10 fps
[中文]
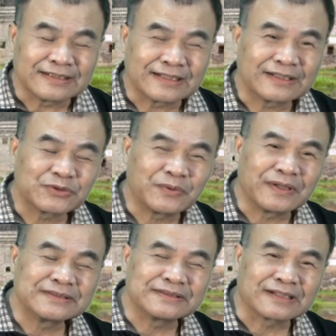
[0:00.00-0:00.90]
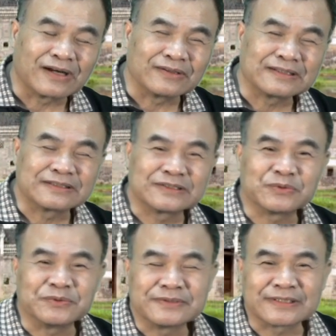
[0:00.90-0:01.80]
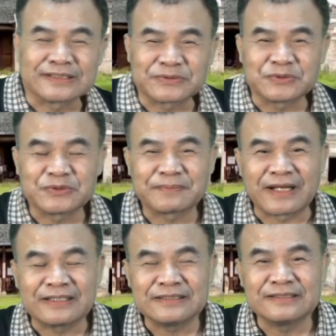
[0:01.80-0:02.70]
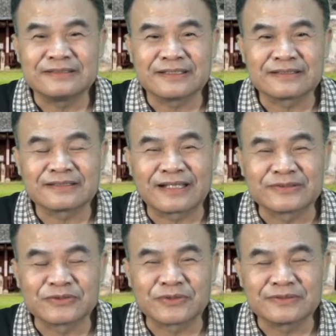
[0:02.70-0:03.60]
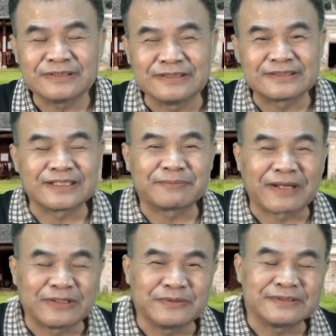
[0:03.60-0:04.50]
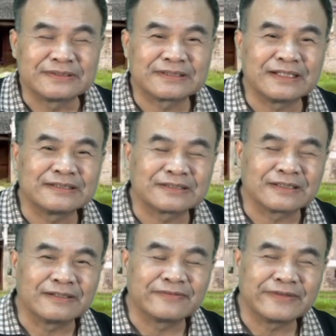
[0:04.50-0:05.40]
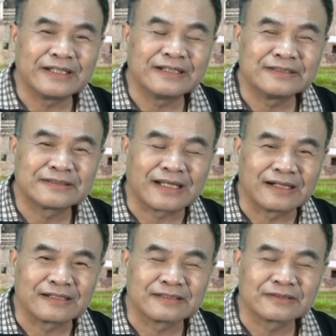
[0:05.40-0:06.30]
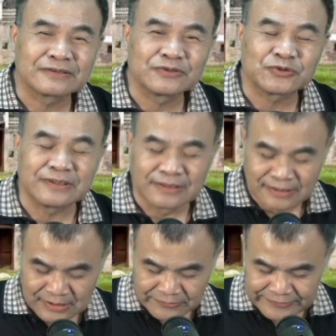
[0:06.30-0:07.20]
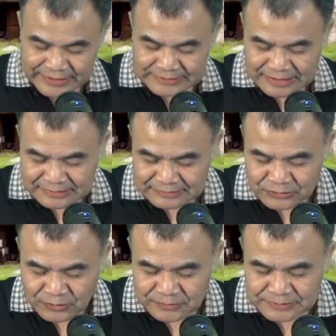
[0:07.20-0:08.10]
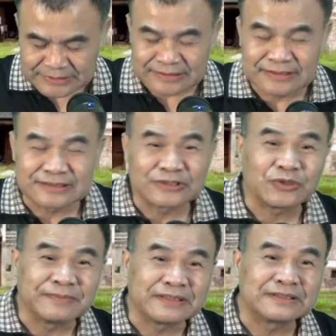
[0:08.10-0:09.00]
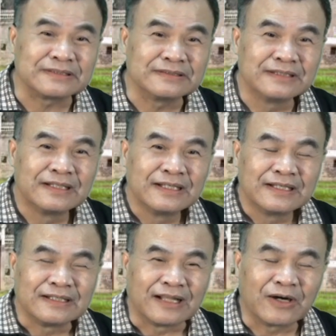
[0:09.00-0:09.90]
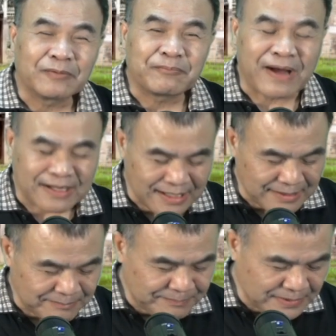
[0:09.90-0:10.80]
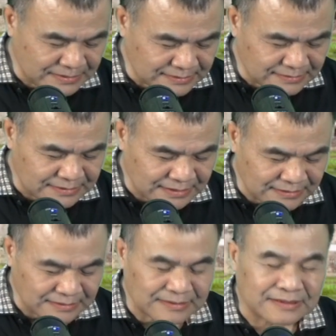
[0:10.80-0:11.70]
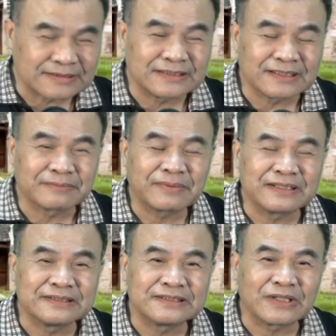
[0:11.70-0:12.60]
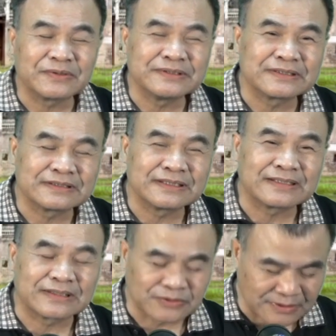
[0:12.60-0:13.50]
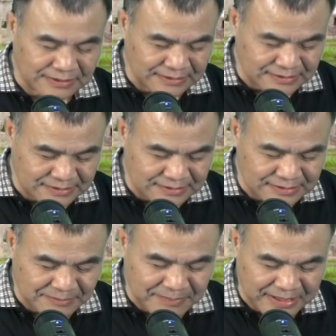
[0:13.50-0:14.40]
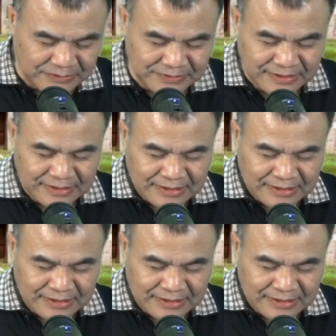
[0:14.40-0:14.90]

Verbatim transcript: 简单的说，王安石搞了一个制度，这个制度就把《易经》当中字啊百律这一则非常玄、非常抽象的哲学名词，然后把它变成一个兴办教育事业当中的一字啊百律，